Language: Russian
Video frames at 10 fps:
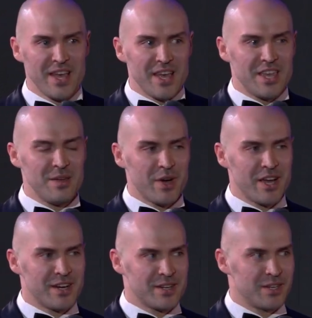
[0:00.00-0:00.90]
И
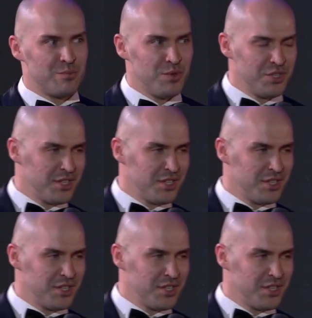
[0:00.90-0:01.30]
моя миссия